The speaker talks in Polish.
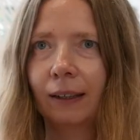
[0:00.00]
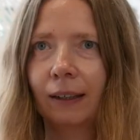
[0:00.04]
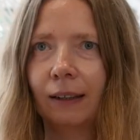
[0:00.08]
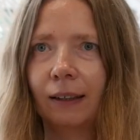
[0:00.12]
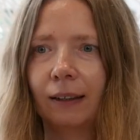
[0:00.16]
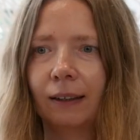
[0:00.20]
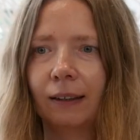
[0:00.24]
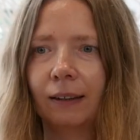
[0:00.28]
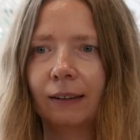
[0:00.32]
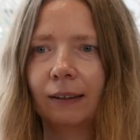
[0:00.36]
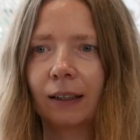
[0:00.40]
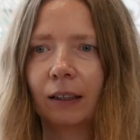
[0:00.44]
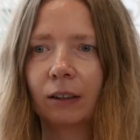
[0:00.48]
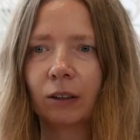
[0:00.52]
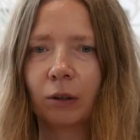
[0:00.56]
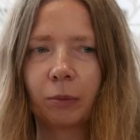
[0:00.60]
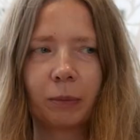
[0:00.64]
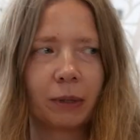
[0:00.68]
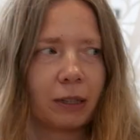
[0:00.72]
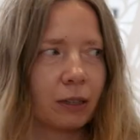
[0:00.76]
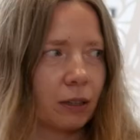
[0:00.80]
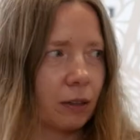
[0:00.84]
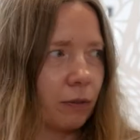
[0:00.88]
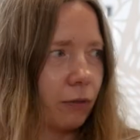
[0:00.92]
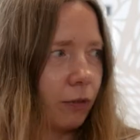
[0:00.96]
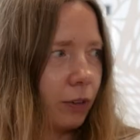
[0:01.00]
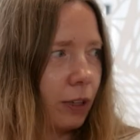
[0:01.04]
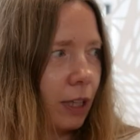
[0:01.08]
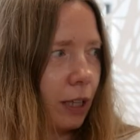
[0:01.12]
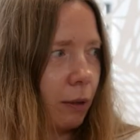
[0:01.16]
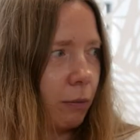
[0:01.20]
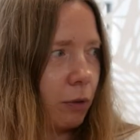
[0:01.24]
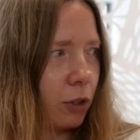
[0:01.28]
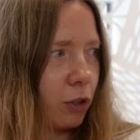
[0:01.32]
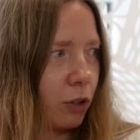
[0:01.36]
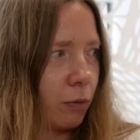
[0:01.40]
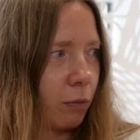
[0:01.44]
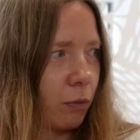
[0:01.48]
E, natomiast wydaje
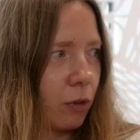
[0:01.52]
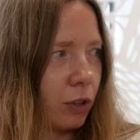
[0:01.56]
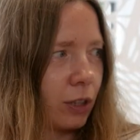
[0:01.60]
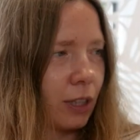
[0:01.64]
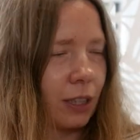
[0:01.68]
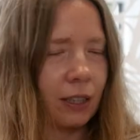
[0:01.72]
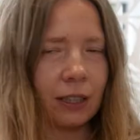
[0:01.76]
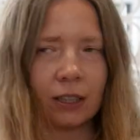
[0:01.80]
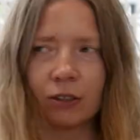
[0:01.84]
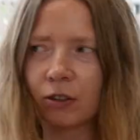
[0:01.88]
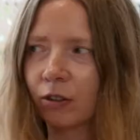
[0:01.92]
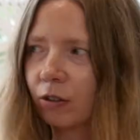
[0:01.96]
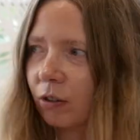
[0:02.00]
mi się, że można zacząć